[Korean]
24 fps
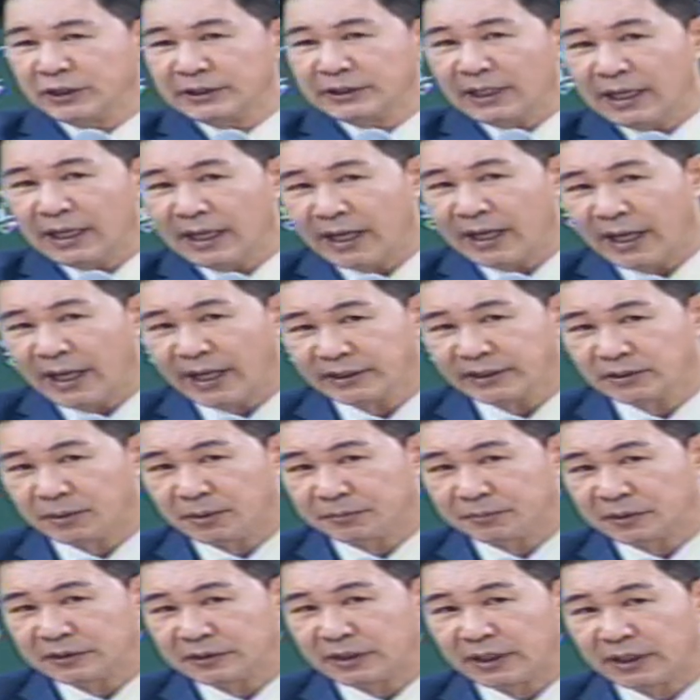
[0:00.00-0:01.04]
다 집
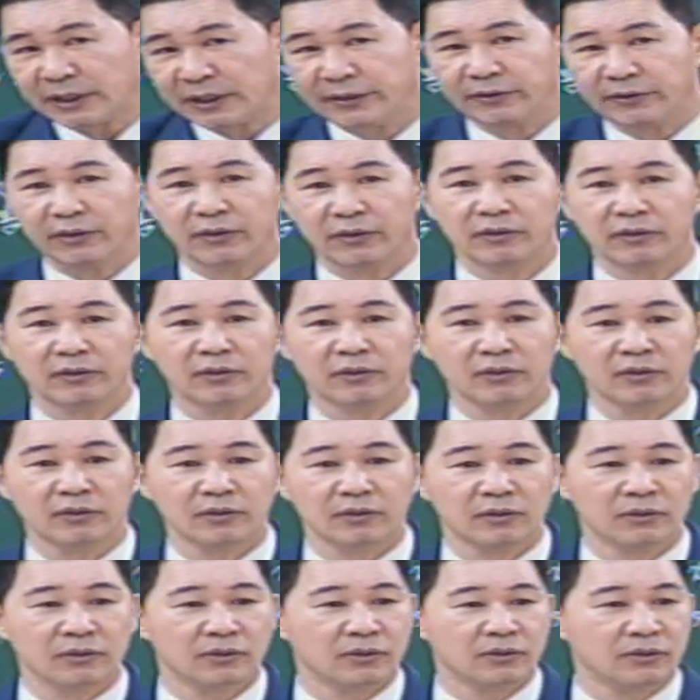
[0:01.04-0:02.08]
없애잖아요.
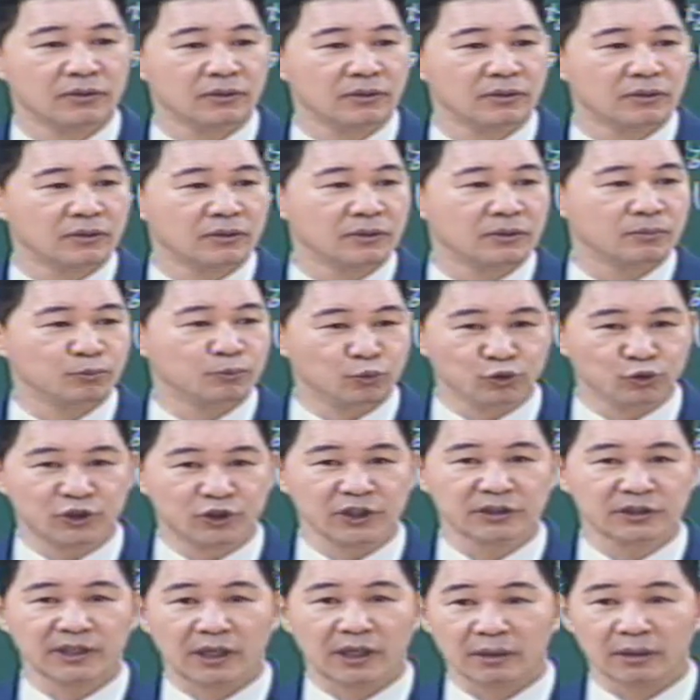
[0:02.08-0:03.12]

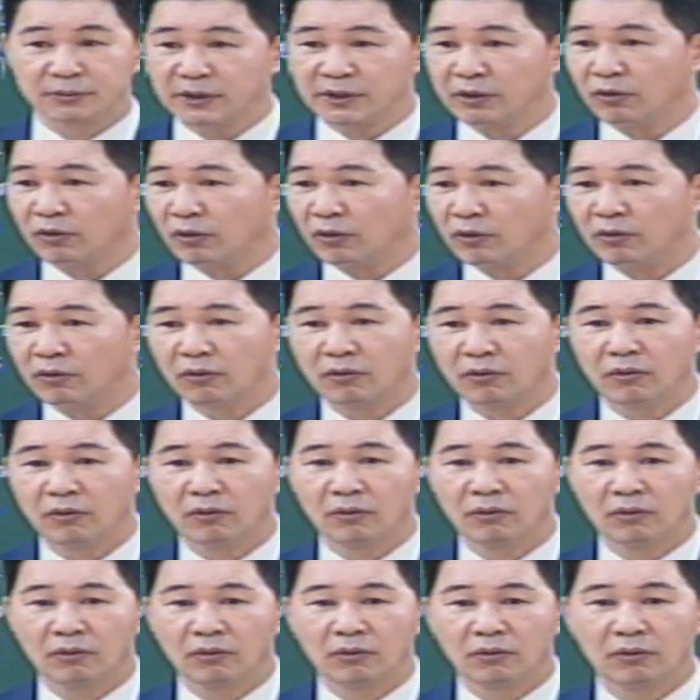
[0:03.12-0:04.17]
문턱 다 없애고
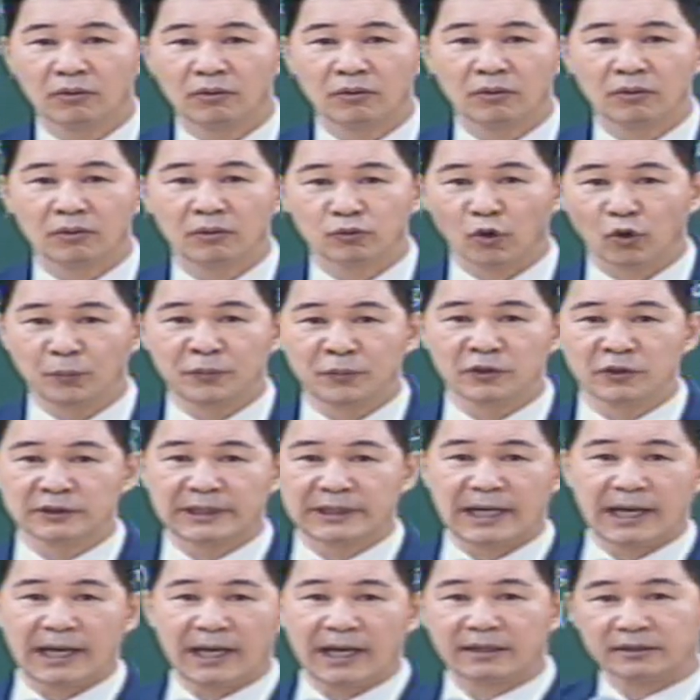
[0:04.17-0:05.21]
높은 거
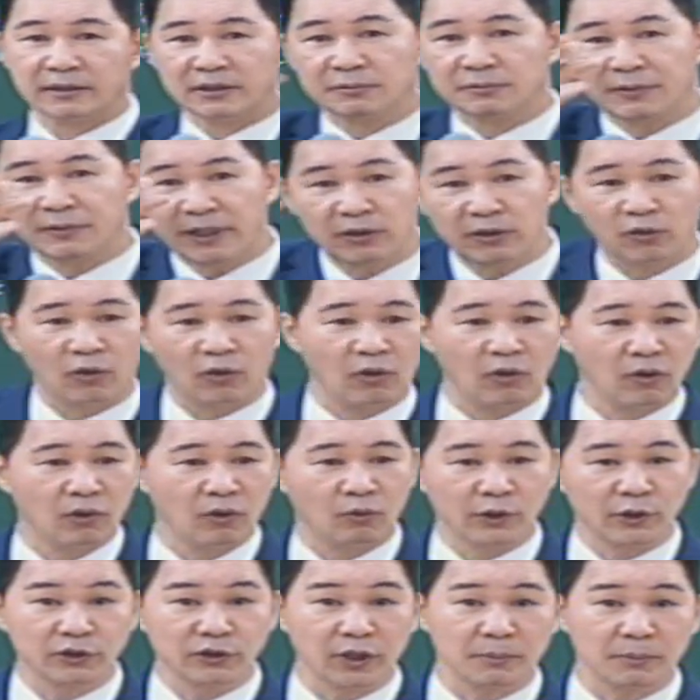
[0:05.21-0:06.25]
다 끄집내리고
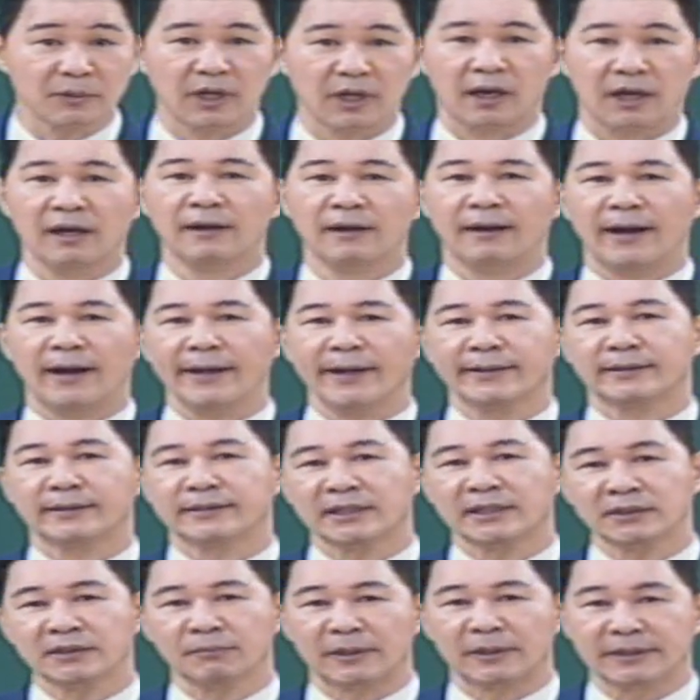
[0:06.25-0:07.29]
왠지 압니까? 아이가
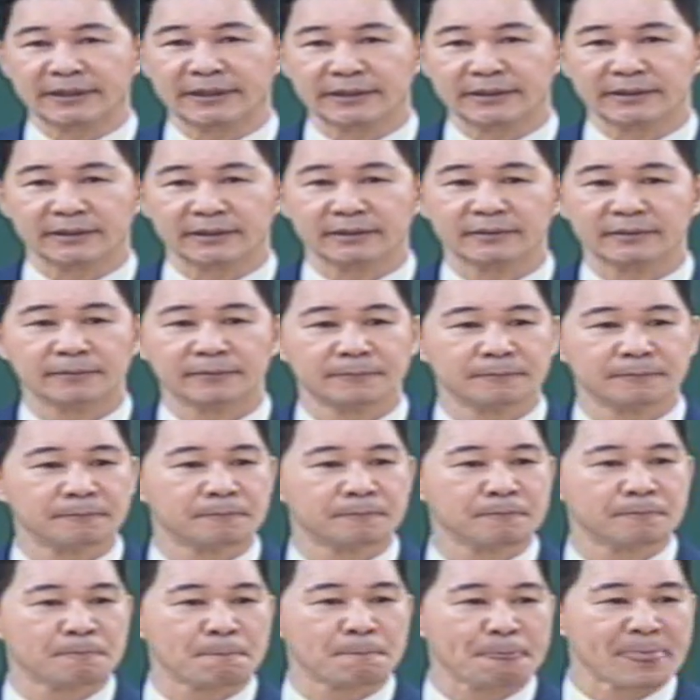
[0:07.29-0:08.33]
다시면 안 되거든.
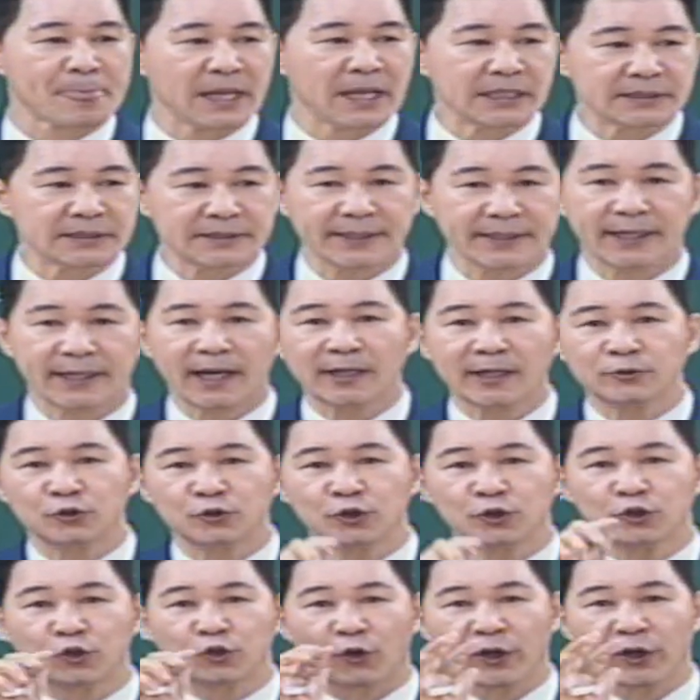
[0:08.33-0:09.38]
새
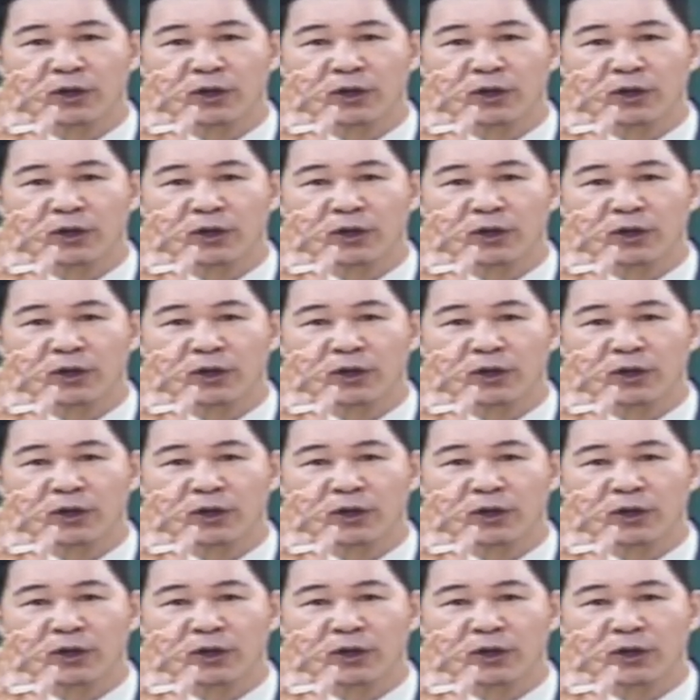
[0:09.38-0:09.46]
가족이 교회